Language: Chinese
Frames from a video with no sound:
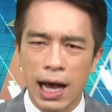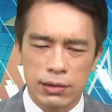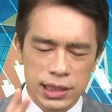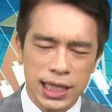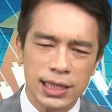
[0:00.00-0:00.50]
好，
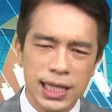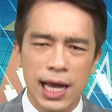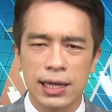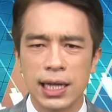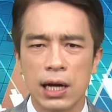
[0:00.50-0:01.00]
现
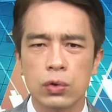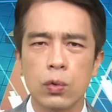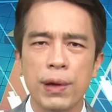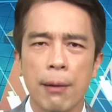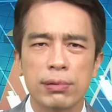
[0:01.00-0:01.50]
在很好的
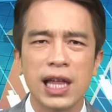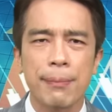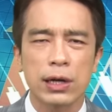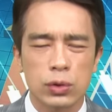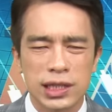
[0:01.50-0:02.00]
股票，不代
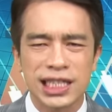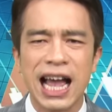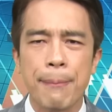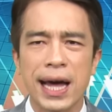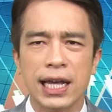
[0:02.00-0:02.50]
表说
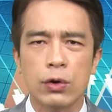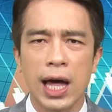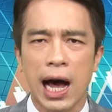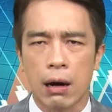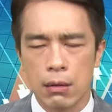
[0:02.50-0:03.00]
下半年会
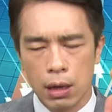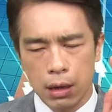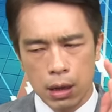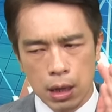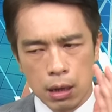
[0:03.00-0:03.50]
好，
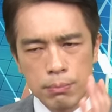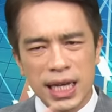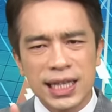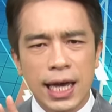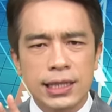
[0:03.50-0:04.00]

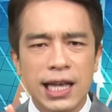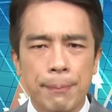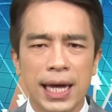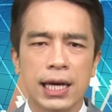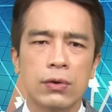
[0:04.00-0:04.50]
明年
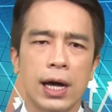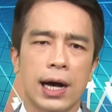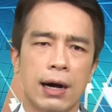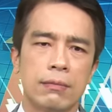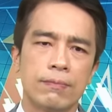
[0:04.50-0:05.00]
上半年会
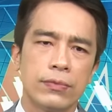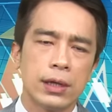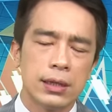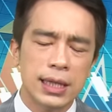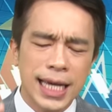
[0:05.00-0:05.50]
好。
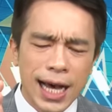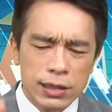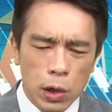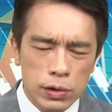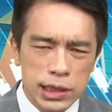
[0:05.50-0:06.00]
你要
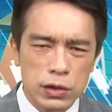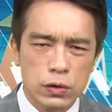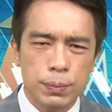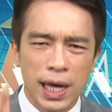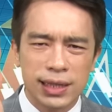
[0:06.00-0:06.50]
投资
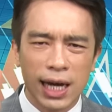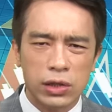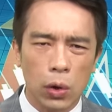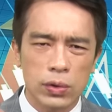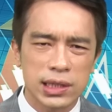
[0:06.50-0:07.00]
股票，你要
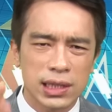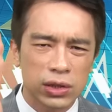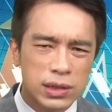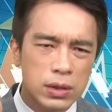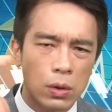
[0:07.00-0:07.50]
投资的
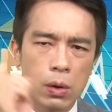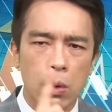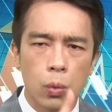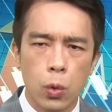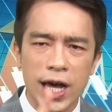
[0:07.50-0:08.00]
就是
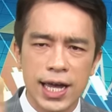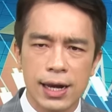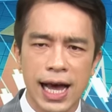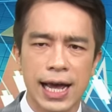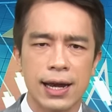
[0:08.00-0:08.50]
未
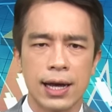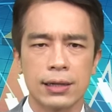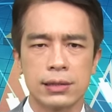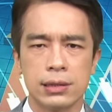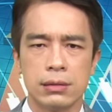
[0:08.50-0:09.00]
来两
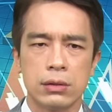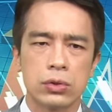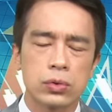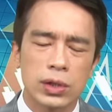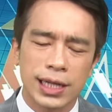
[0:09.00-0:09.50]
个字，
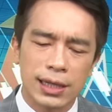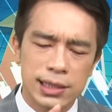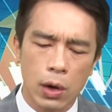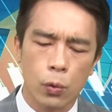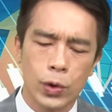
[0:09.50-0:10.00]
所以你要
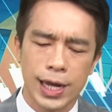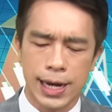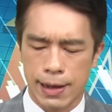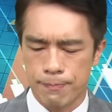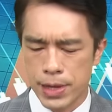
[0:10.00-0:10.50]
找未
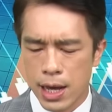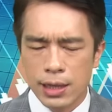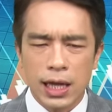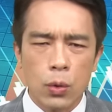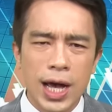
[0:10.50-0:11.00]
来。
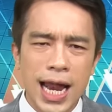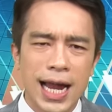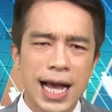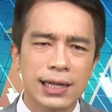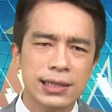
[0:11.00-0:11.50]
那未
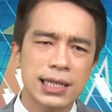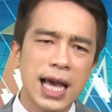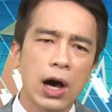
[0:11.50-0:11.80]
来两个字